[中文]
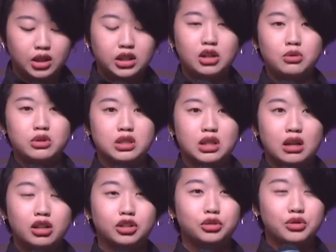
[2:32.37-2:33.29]
让我知
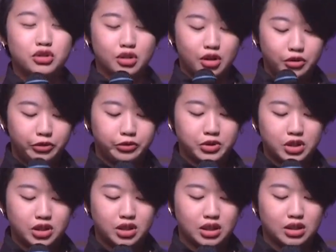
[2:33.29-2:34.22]
道，很多时候服
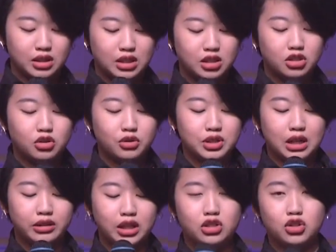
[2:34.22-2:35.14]
饰神其实就
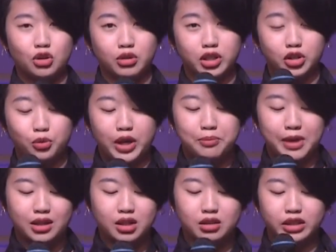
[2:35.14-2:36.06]
像那一首歌《Way
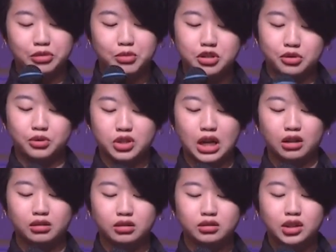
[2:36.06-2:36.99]
Maker》里面所
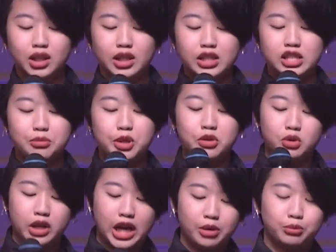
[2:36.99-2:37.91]
唱的：，即便
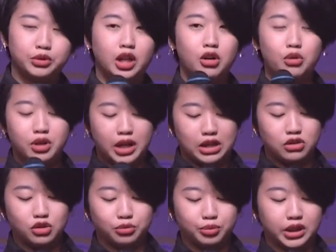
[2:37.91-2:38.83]
我看不到或
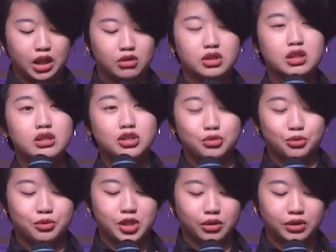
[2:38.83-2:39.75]
感受不到，甚至
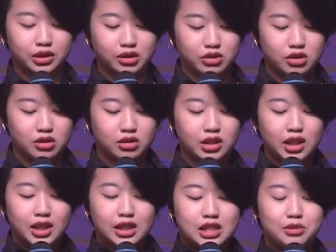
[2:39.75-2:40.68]
无从得知；，
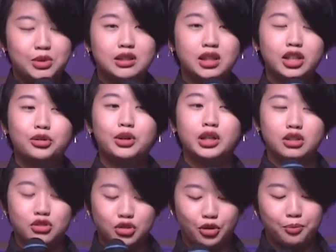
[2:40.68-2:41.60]
即便特会
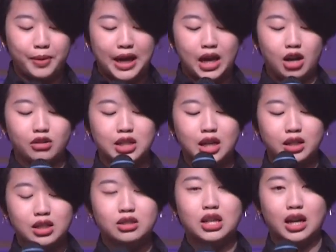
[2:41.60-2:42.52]
跟崇拜好
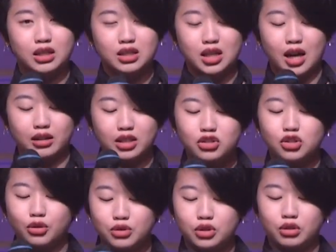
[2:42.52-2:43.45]
像一场一场、一
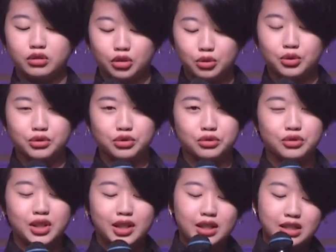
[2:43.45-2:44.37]
周一周的过
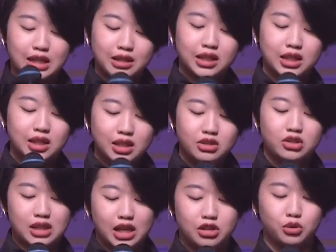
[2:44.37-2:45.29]
去，上帝一
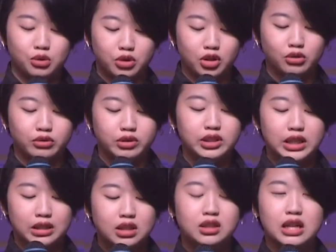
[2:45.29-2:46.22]
直在做工，
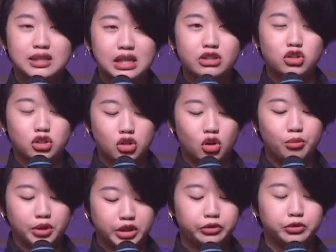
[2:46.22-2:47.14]
也仍然在使用
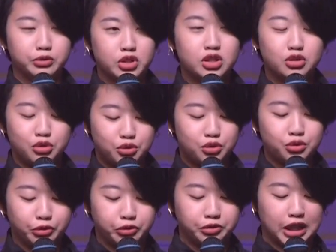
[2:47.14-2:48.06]
我们的服饰去
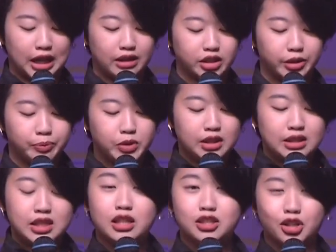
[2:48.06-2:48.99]
祝福他人，
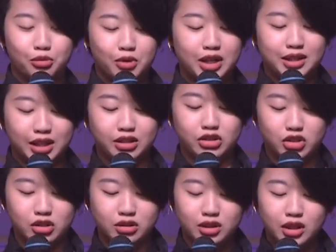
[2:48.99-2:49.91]
且从未停
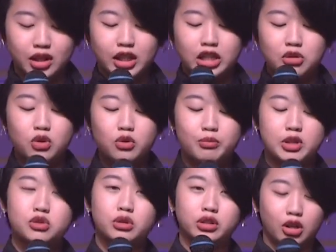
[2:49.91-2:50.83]
止。因为我
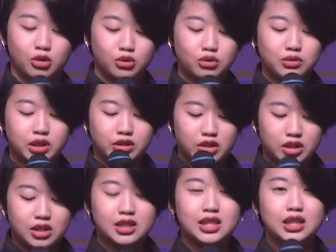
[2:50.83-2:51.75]
们所投注的
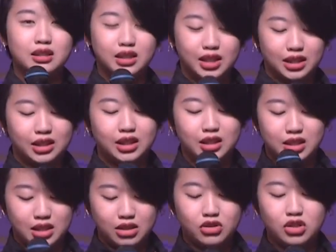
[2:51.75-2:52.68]
时间、体力、
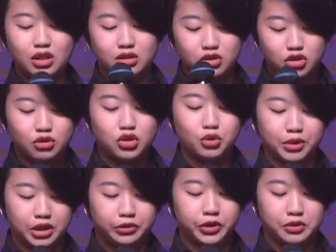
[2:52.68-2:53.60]
精神就是我
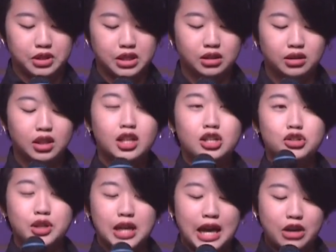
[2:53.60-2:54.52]
们的奉献，
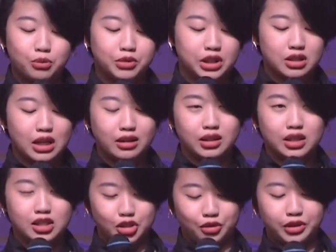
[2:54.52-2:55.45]
所以爱我们的上
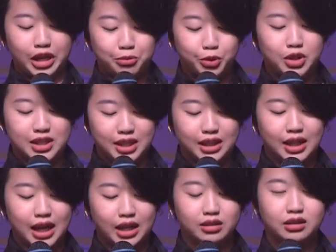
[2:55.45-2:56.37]
帝从来不会
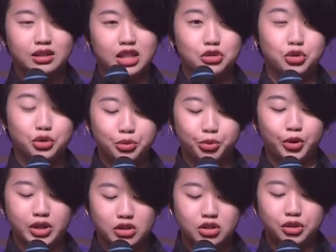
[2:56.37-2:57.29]
轻看，也绝对不
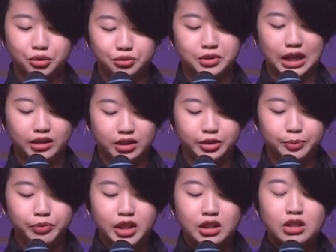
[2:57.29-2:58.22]
会是突然的。
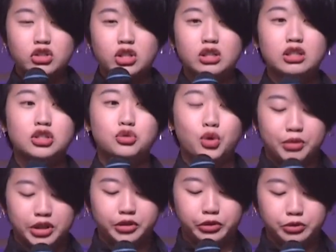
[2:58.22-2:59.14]
甚至我
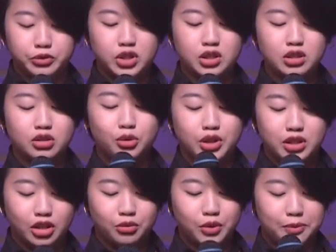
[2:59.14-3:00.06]
们的服饰会
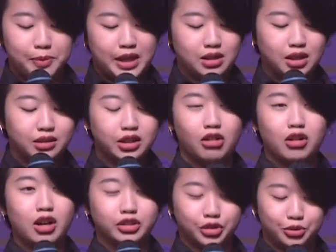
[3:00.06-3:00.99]
成为别人
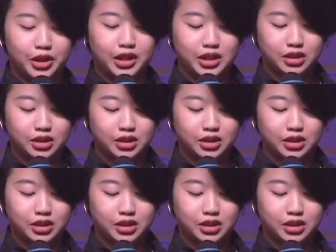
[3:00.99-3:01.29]
祷告的回